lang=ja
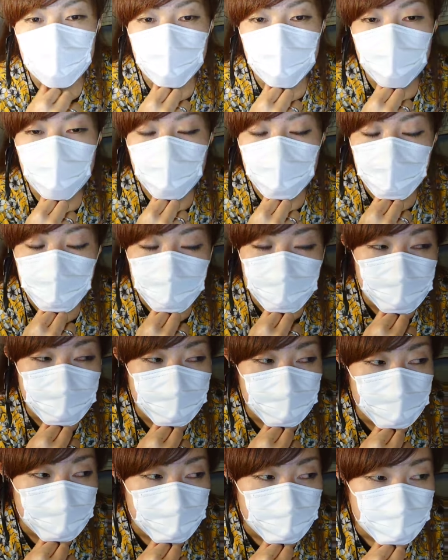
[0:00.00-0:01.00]
は。
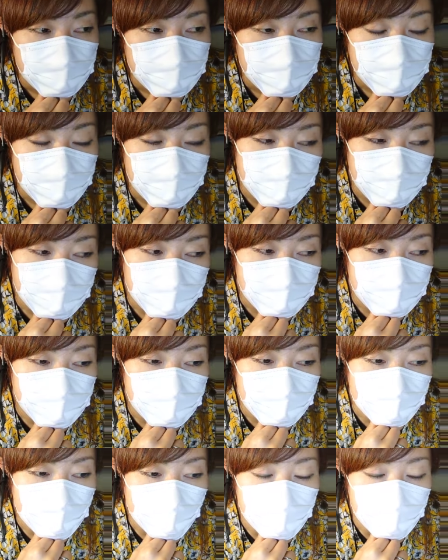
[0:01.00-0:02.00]
う
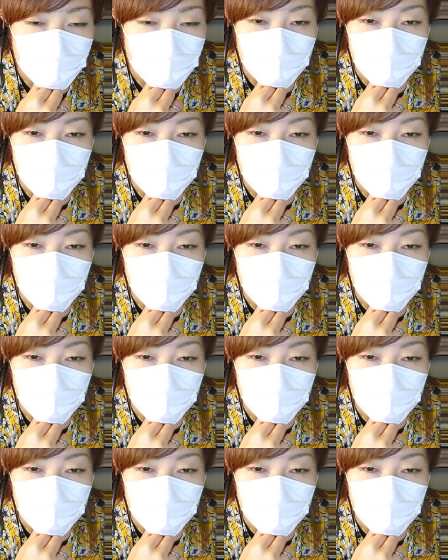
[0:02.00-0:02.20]
ん、やっぱり